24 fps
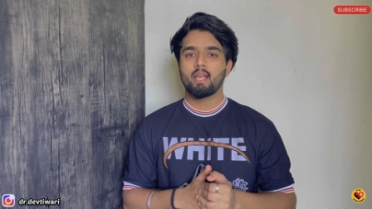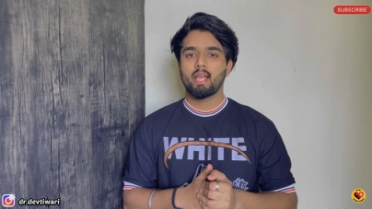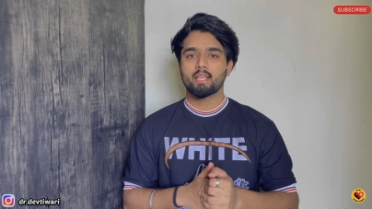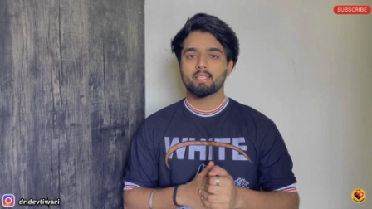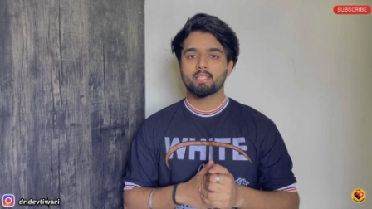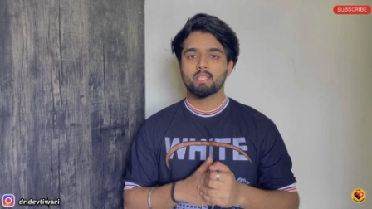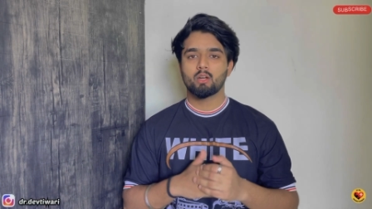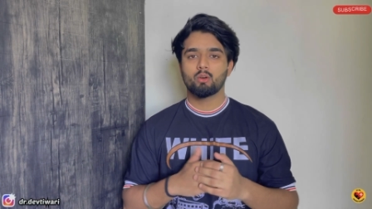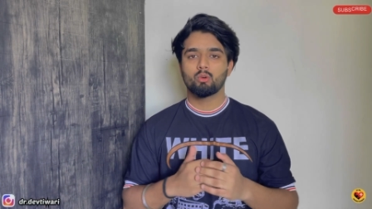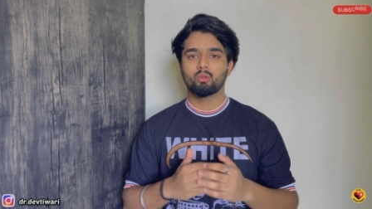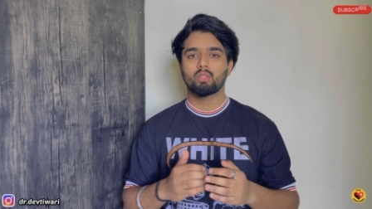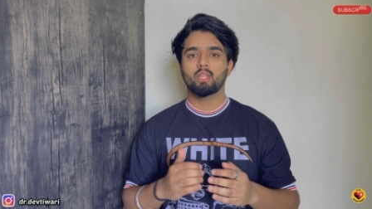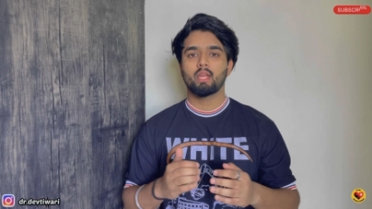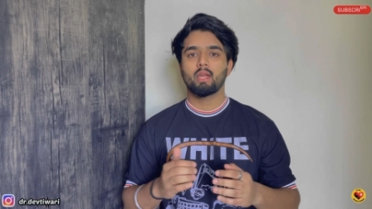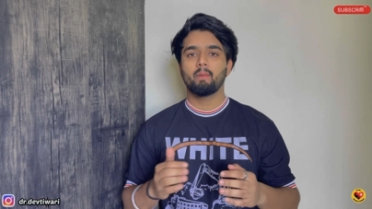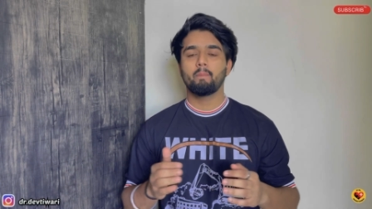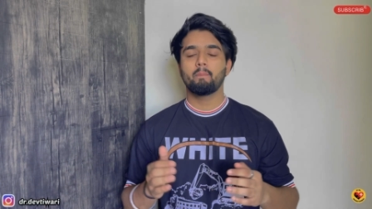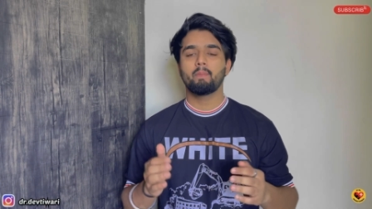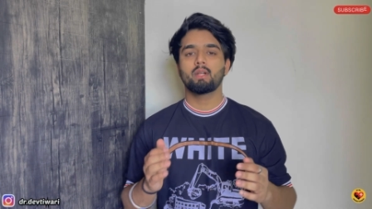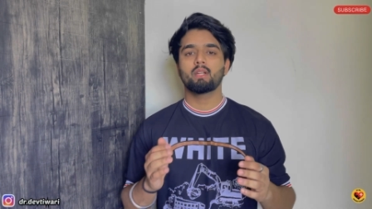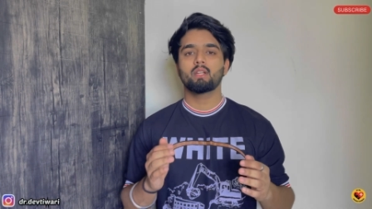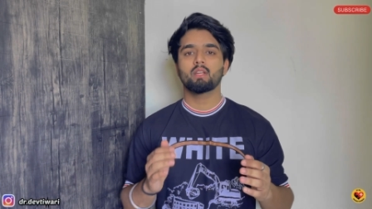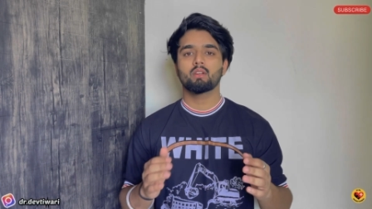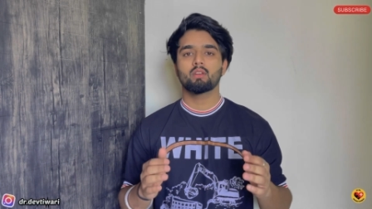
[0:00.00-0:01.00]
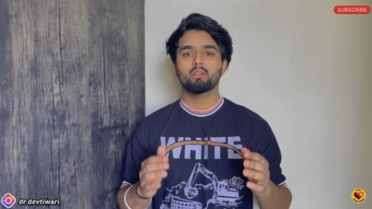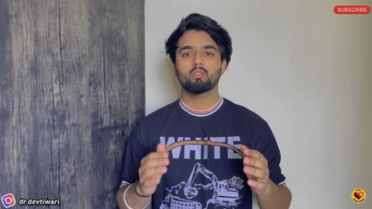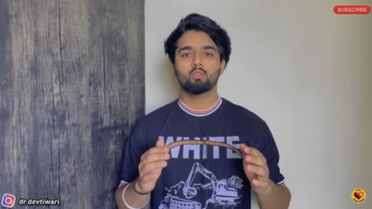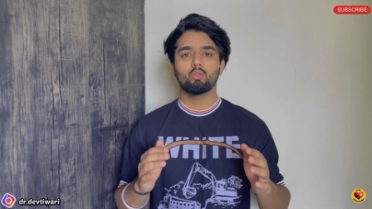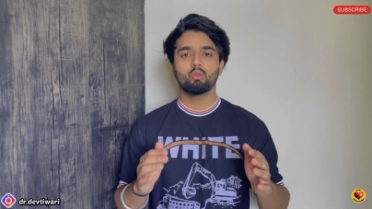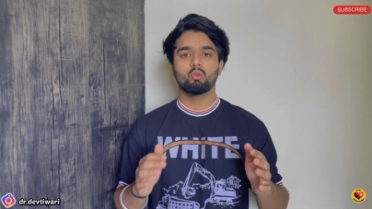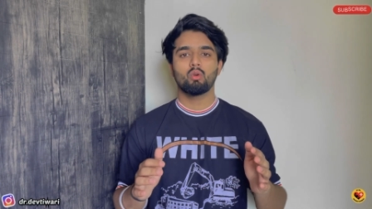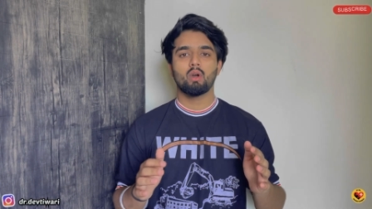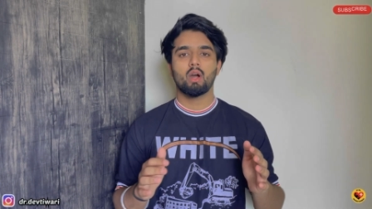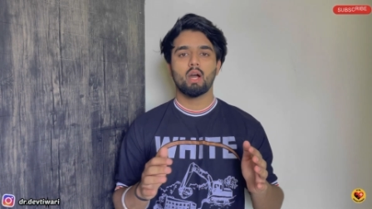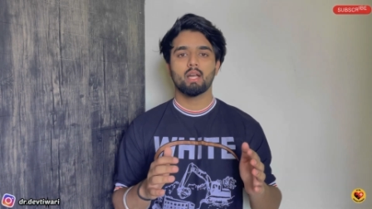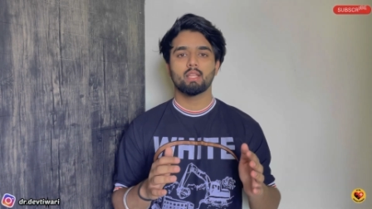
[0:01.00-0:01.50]
ऐसा होता है बट
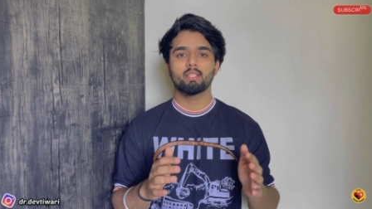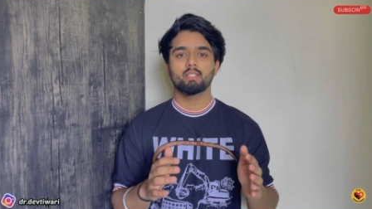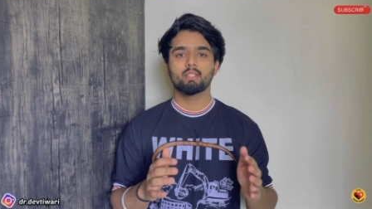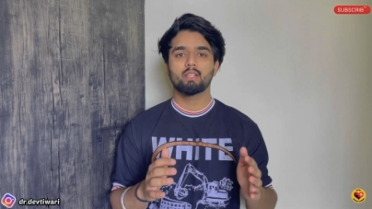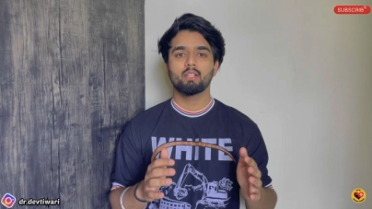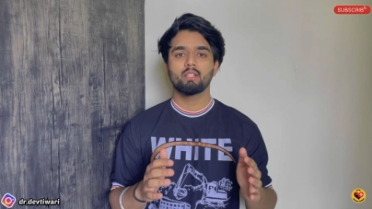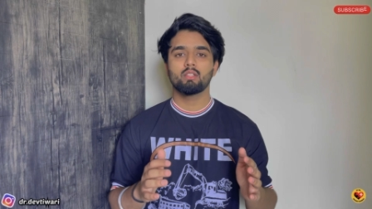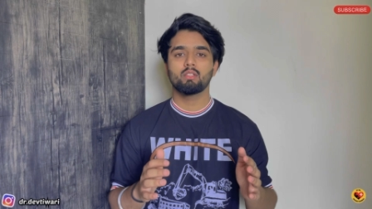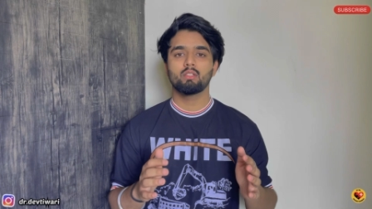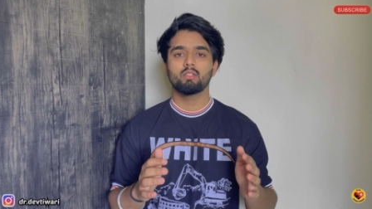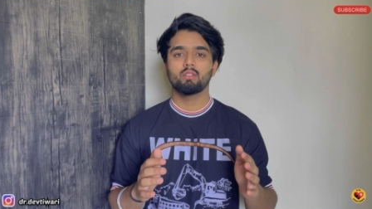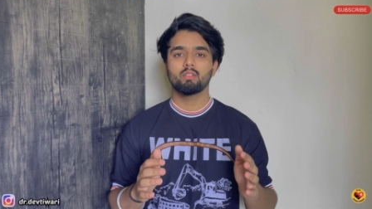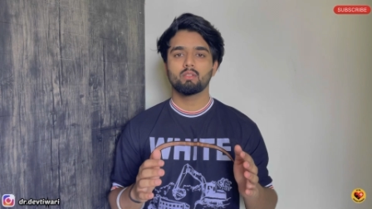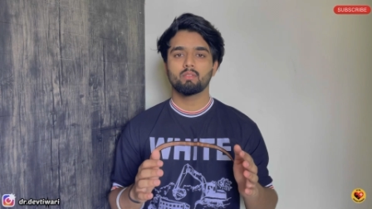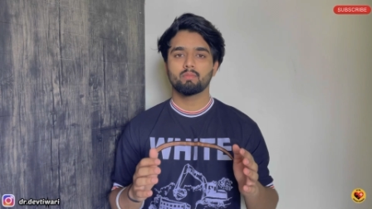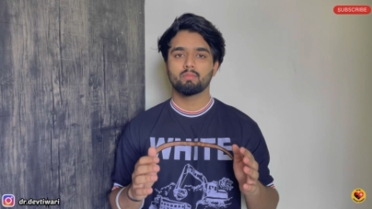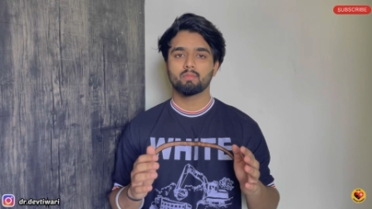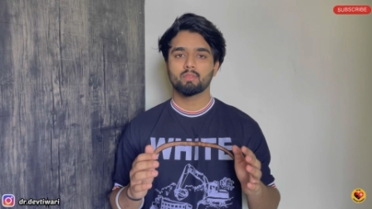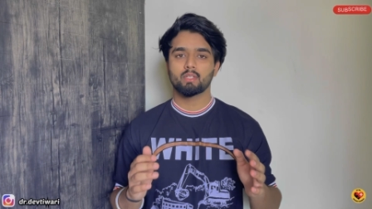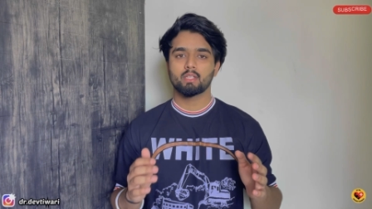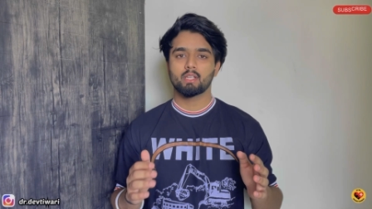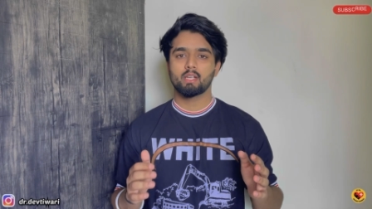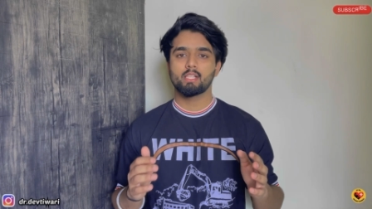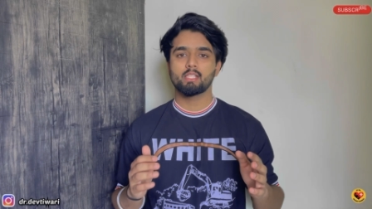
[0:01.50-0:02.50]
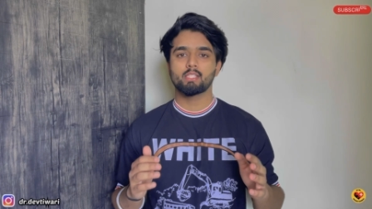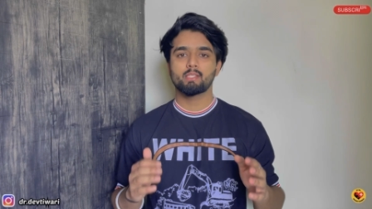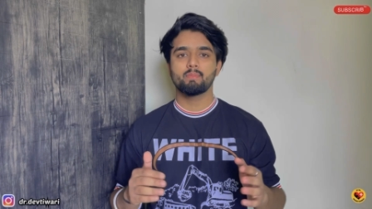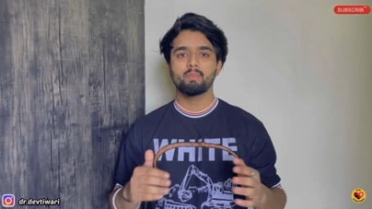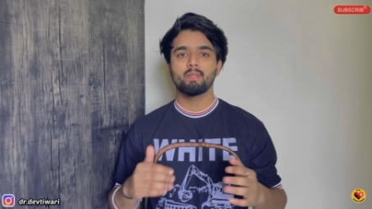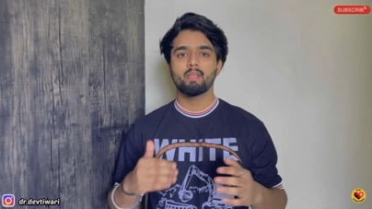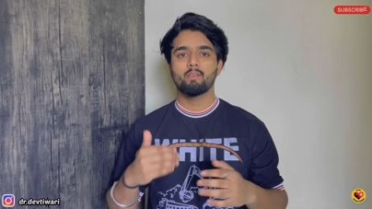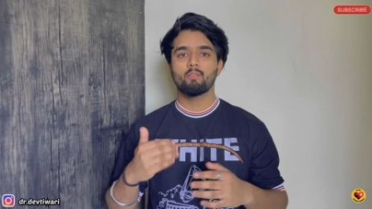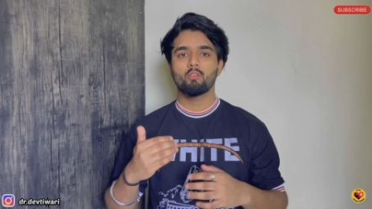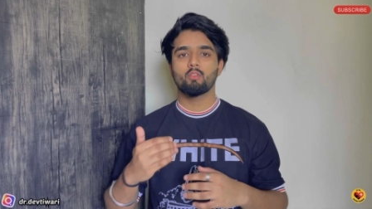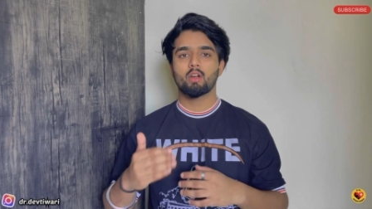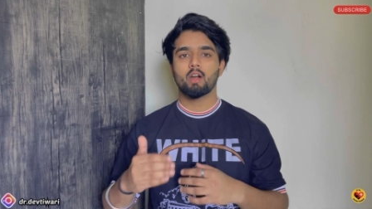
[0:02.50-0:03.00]
जो आजकल गर्ल्स भी
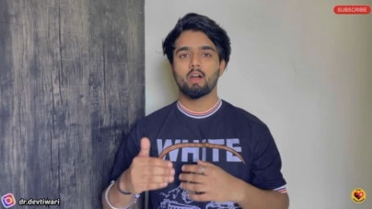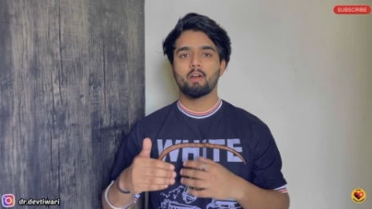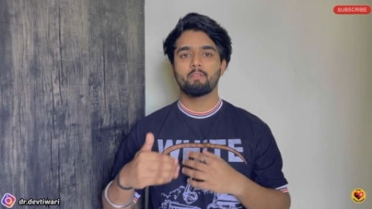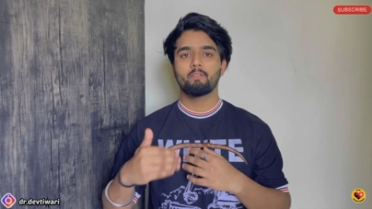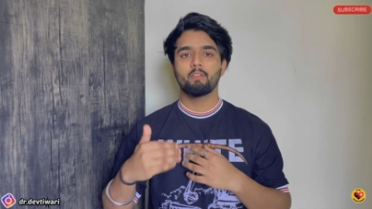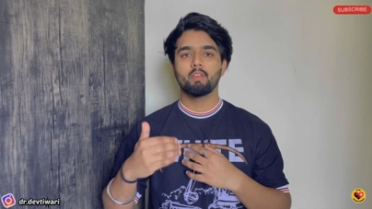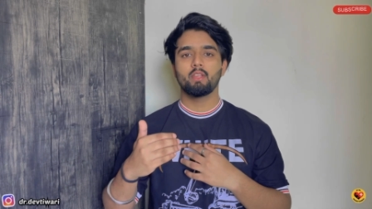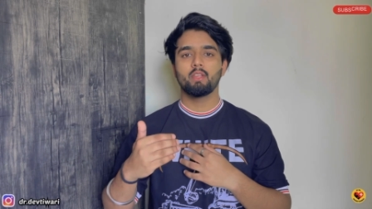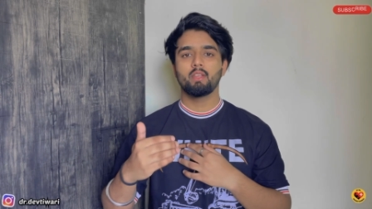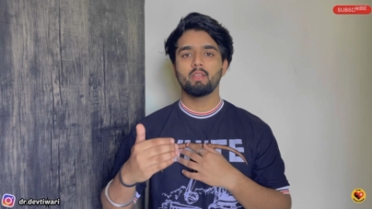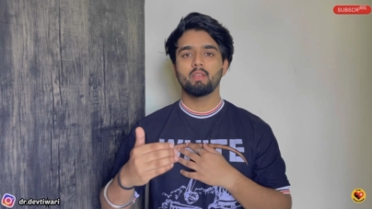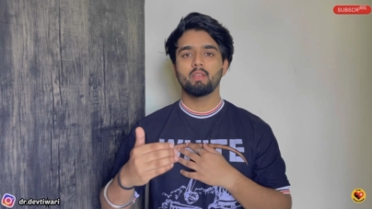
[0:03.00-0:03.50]
हैं वो काफ़ी